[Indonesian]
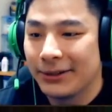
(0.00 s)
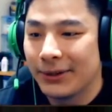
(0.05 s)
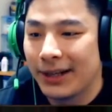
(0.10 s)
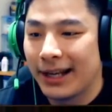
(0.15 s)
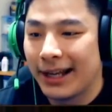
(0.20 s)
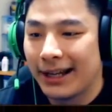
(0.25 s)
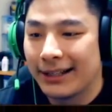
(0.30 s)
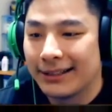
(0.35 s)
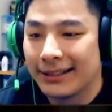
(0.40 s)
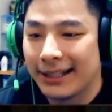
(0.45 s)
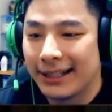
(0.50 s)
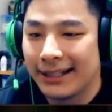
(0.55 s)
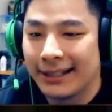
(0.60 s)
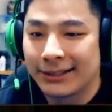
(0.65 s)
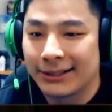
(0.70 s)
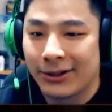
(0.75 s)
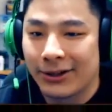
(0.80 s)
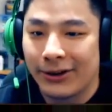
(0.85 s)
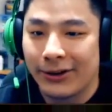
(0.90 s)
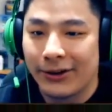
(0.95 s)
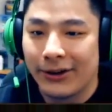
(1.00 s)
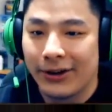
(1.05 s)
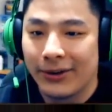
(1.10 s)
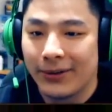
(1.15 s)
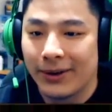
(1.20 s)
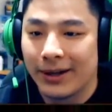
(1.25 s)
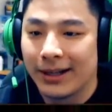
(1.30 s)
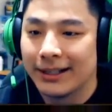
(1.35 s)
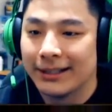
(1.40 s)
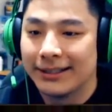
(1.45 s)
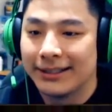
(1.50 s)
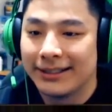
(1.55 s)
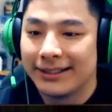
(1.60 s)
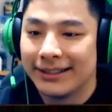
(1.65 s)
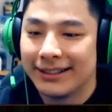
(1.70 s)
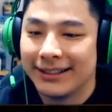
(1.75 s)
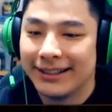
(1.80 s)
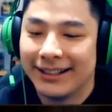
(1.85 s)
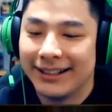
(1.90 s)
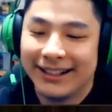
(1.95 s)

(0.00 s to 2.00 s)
ini jual ya. Tadi nge-troll doang gue guys.